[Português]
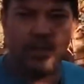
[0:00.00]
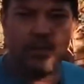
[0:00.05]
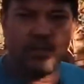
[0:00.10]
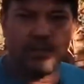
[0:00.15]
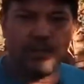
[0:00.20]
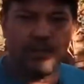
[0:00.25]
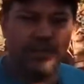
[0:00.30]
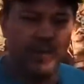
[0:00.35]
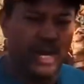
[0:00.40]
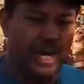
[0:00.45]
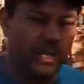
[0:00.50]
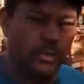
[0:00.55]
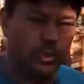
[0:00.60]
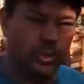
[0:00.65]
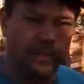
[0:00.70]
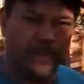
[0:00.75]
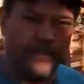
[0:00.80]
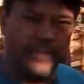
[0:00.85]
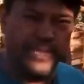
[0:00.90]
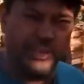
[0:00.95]
É onde tibiar. Aí eu
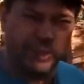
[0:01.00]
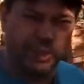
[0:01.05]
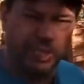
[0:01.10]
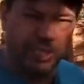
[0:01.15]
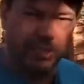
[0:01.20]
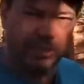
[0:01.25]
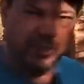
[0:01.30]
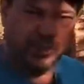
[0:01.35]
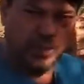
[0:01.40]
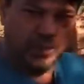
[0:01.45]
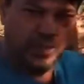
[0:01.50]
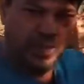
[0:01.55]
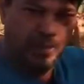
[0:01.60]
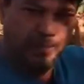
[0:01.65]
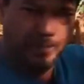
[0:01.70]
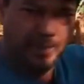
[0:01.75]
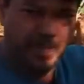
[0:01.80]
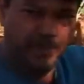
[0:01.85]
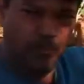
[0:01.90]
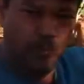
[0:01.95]
dou para pintinho. Só dá uma
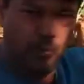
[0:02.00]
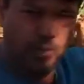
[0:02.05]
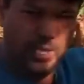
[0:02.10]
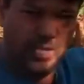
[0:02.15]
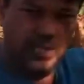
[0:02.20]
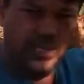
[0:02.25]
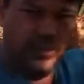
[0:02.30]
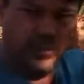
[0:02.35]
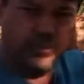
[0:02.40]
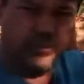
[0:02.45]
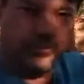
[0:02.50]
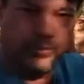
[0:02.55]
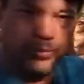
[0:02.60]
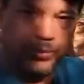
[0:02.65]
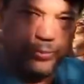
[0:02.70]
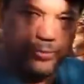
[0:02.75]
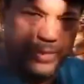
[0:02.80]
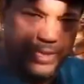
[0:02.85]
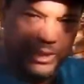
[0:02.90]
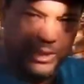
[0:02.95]
pré-moída,
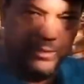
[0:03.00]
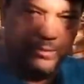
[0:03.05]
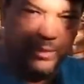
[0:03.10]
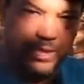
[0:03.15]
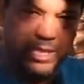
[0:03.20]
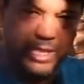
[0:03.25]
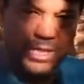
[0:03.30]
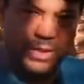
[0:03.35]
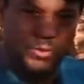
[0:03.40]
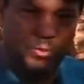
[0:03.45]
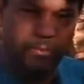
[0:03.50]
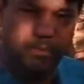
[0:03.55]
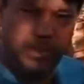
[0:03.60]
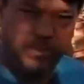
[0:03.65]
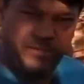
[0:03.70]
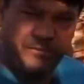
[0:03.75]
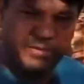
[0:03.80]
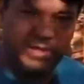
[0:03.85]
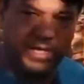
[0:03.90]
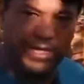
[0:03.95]
os pintinhos pequenininhos comer
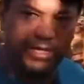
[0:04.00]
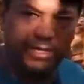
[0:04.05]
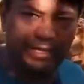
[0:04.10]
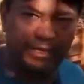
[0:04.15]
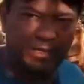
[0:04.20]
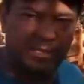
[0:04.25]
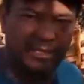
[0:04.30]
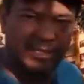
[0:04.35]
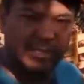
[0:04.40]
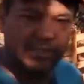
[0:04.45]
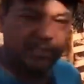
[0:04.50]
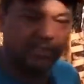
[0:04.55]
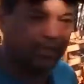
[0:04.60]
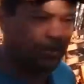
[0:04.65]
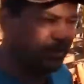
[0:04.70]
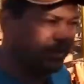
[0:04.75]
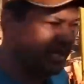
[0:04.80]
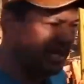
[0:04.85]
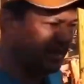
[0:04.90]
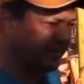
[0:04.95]
para ficar
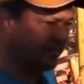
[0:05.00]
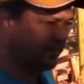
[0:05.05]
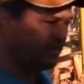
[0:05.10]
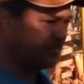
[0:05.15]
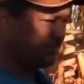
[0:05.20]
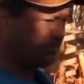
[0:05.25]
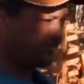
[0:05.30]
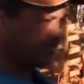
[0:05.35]
saudável.